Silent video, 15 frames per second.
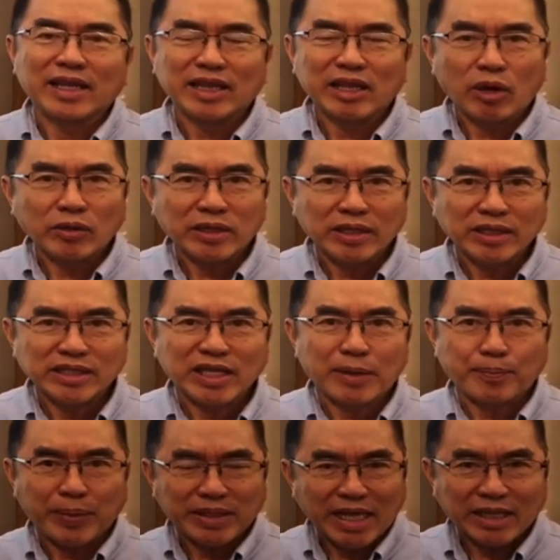เราถึงจะ
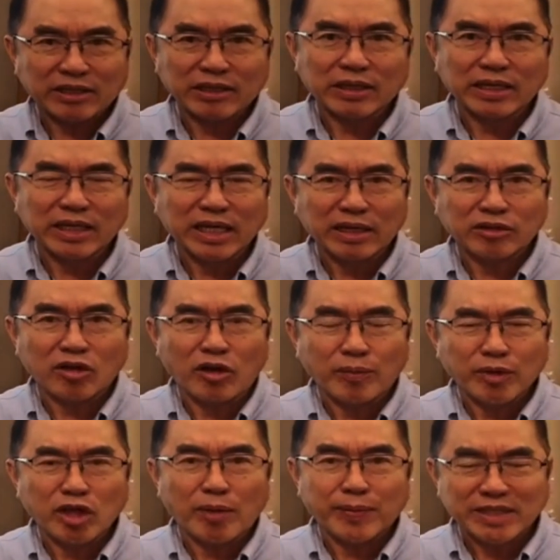ประหยัดเงินของ
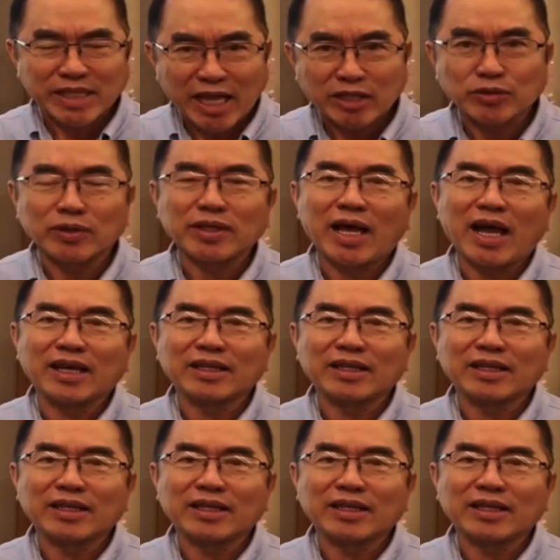พี่น้องประชาชนได้